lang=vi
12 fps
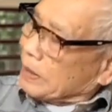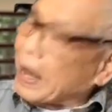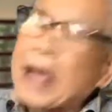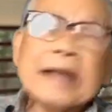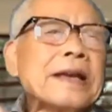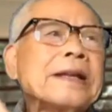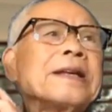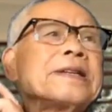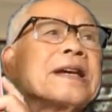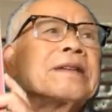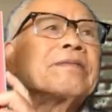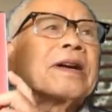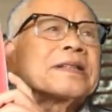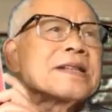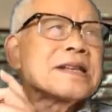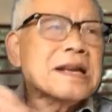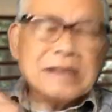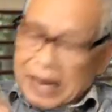Đệ Nhị Thế Chiến và
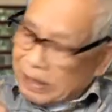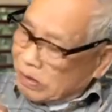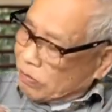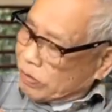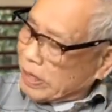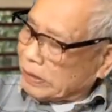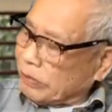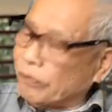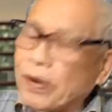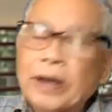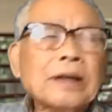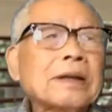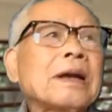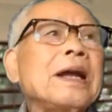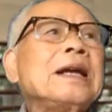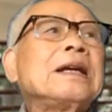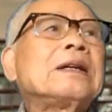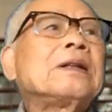Chiến Tranh Lạnh. Cuốn này tôi viết
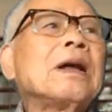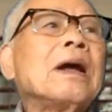khi